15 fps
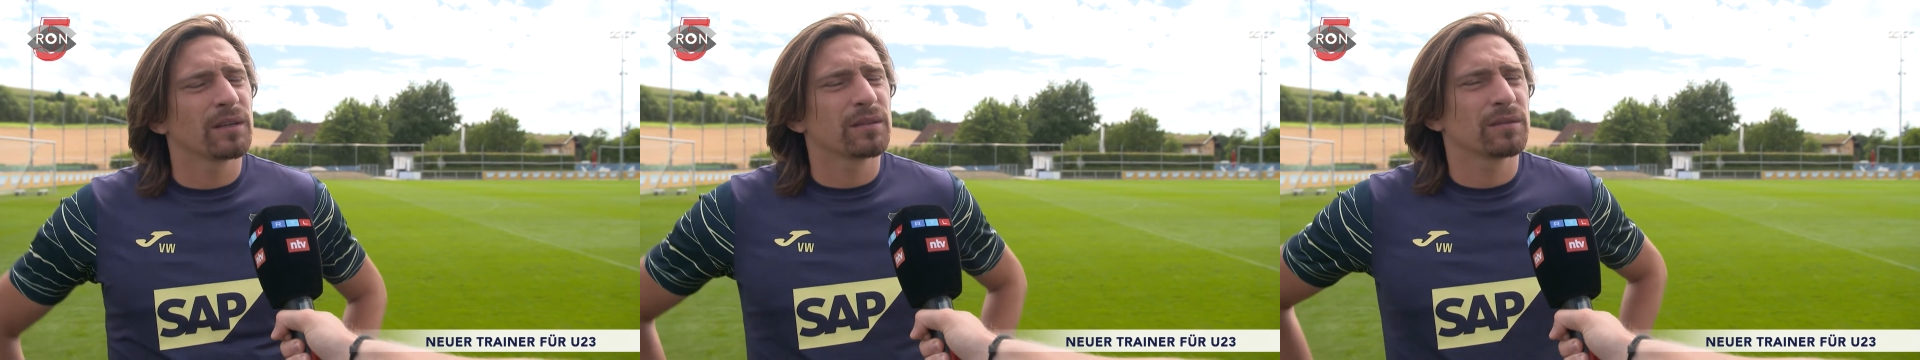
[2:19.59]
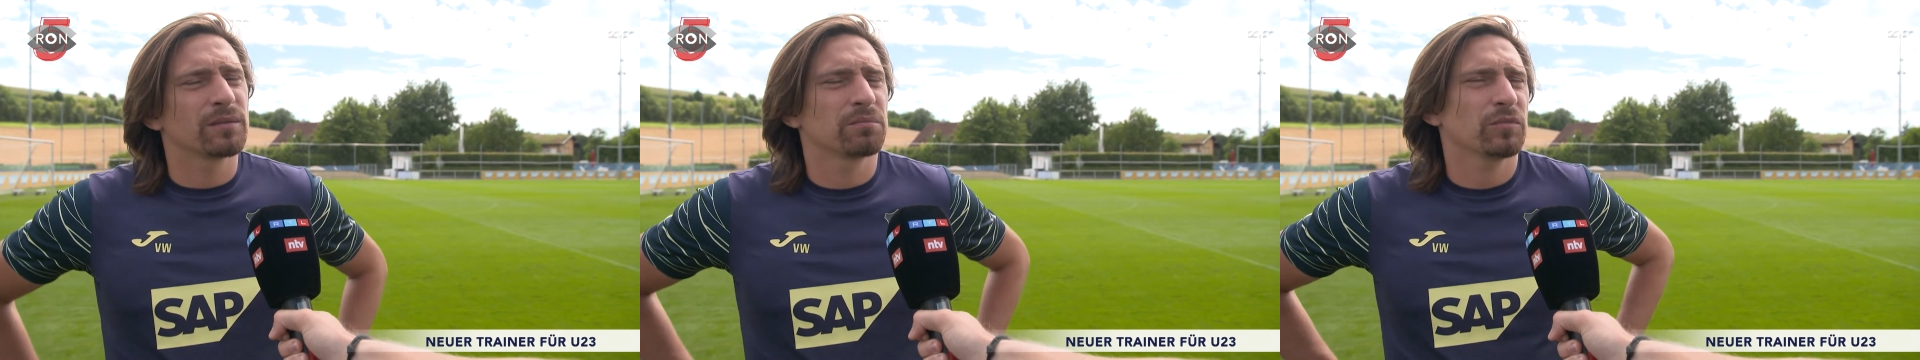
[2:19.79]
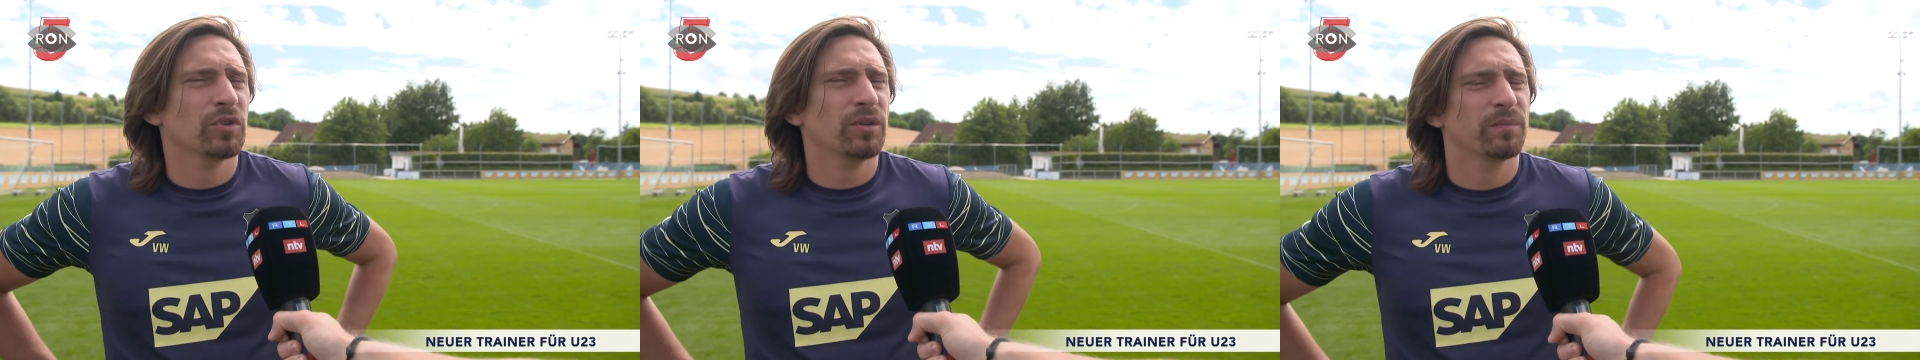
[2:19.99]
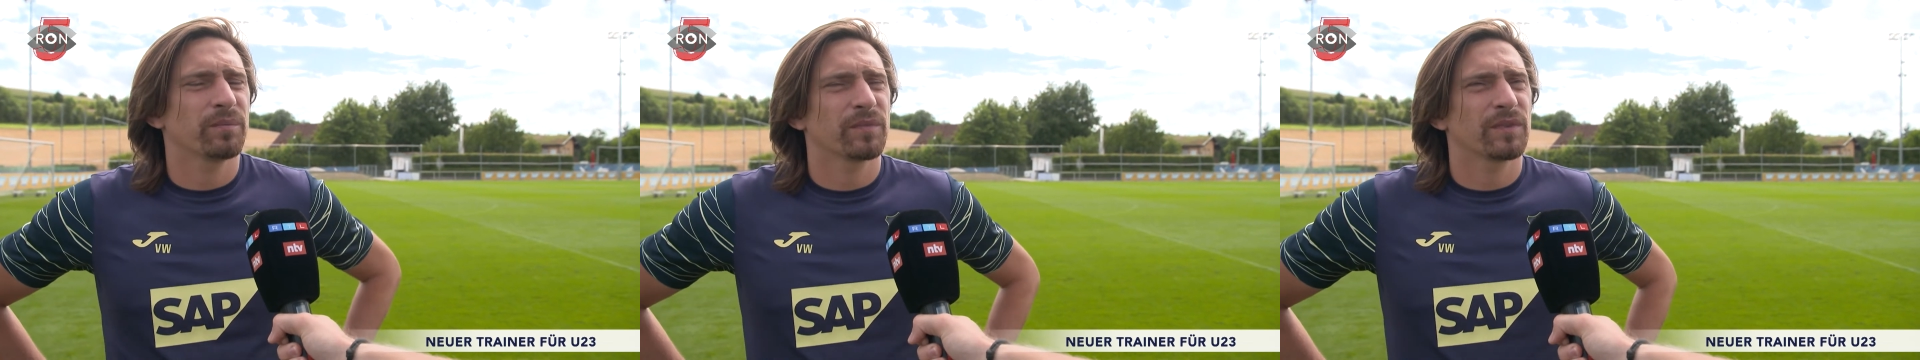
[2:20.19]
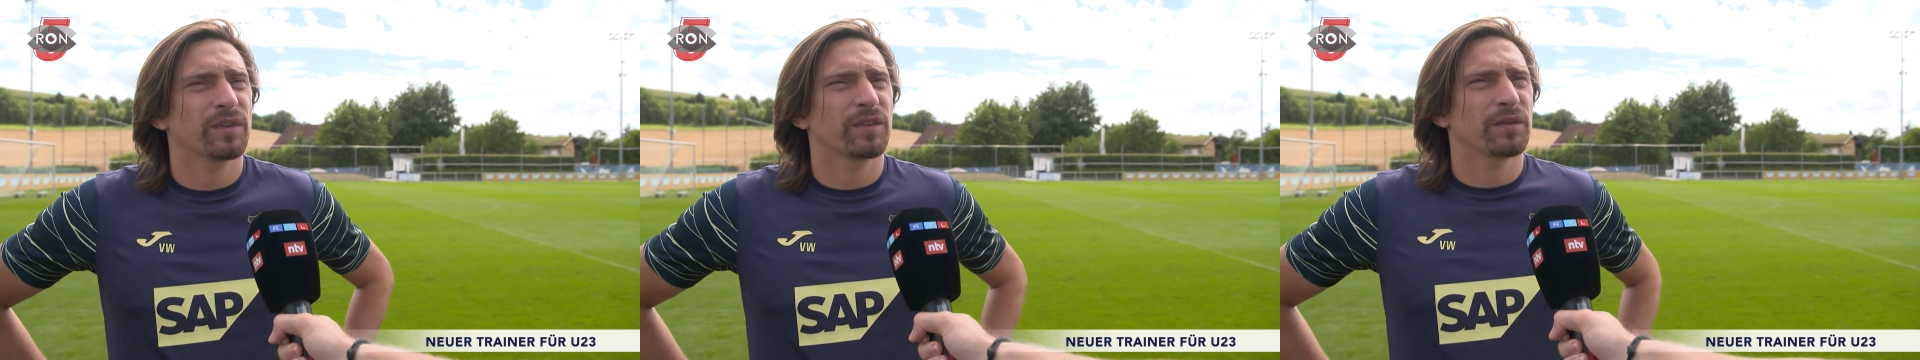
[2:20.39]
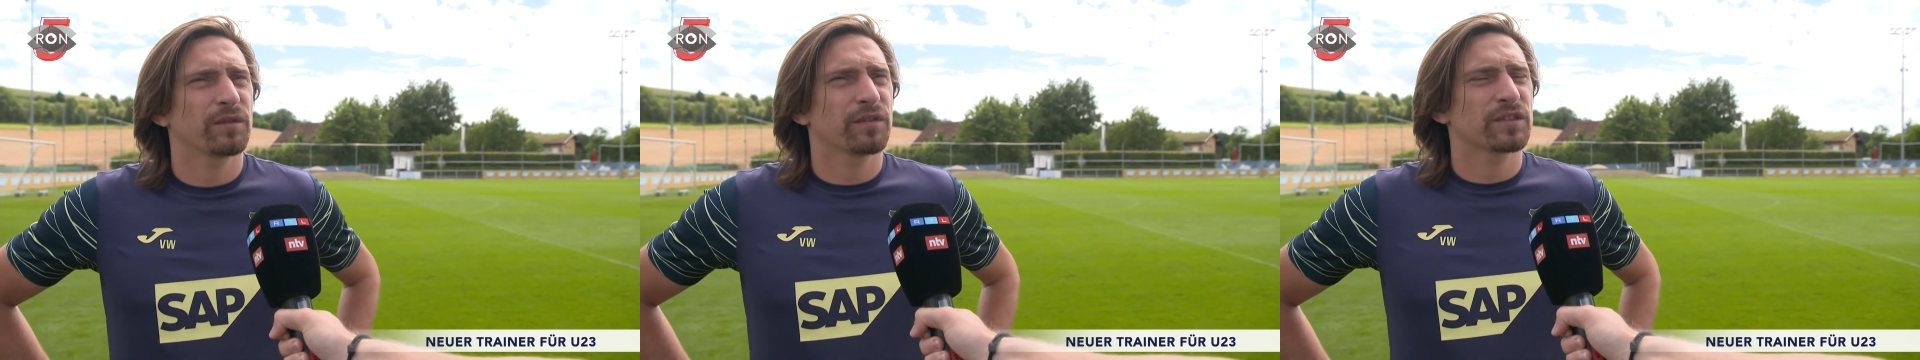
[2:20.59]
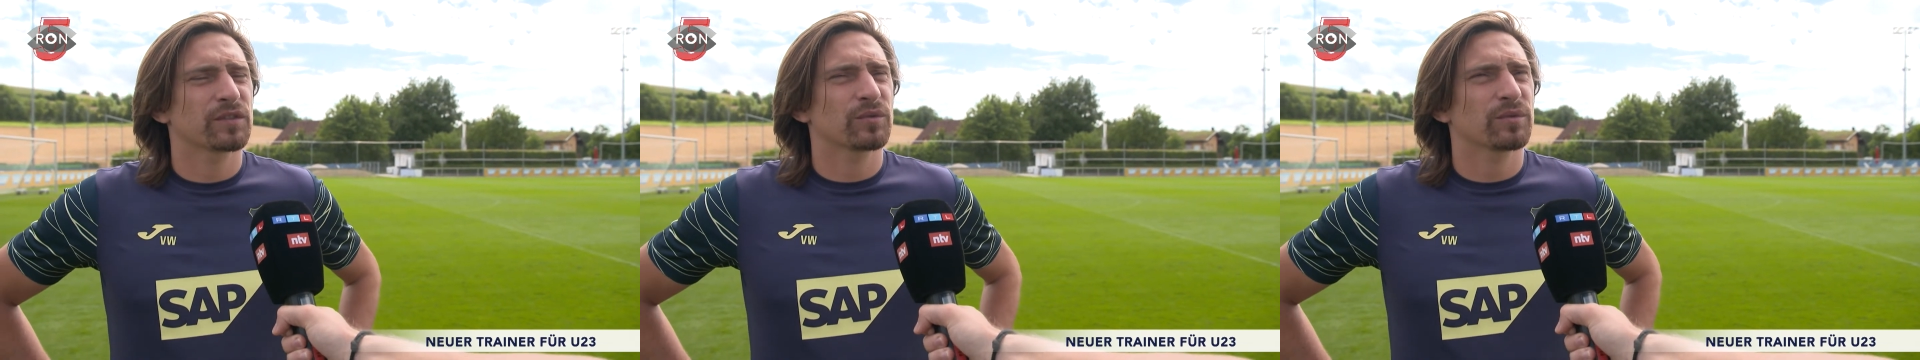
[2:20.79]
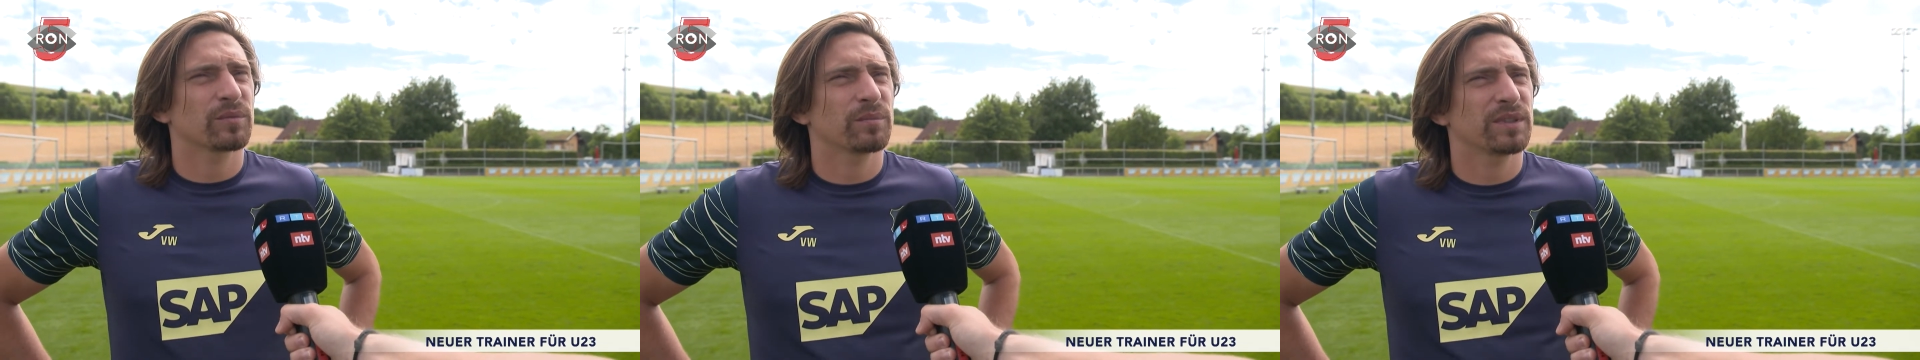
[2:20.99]
Ähm, ja, da werden wir
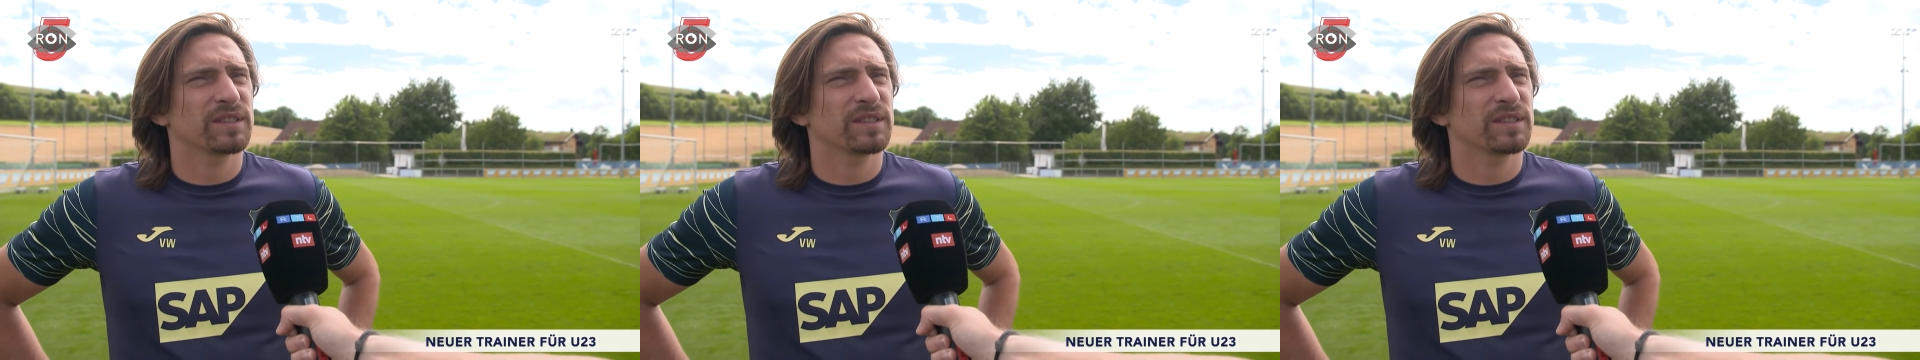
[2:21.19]
versuchen,